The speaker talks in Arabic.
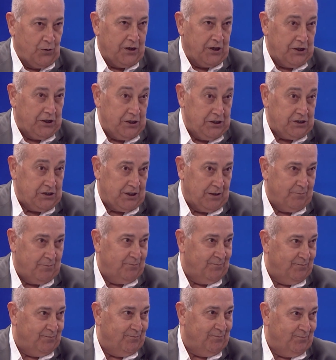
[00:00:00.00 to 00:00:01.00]
جريشم
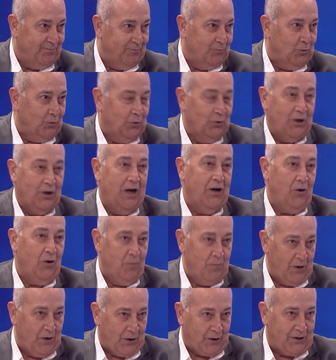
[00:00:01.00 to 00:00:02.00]
مو مم.
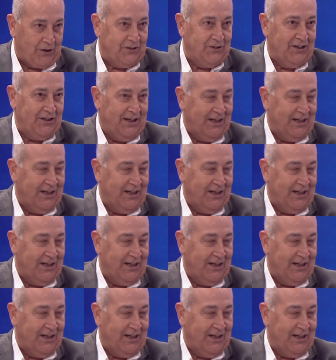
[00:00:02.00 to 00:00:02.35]
العمله الرديئه